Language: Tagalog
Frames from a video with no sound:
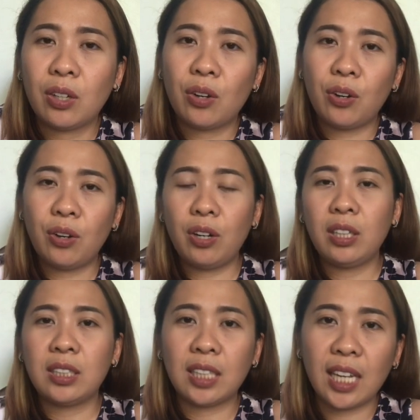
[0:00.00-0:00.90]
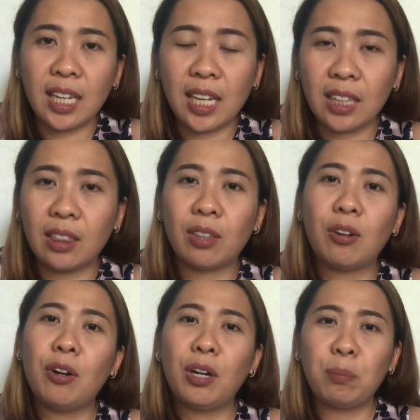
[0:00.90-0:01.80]
or singit
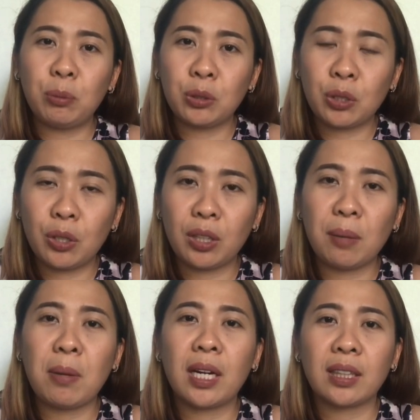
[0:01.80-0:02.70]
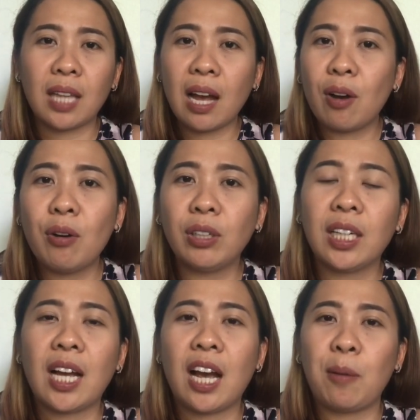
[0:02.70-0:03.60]
or puson ng mga taong
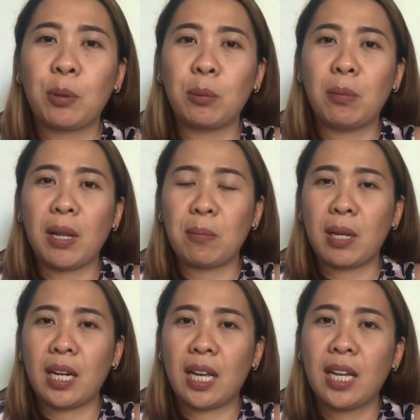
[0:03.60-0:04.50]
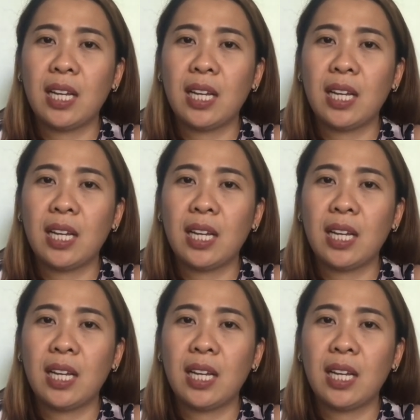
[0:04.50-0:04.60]
nagkakaproblema na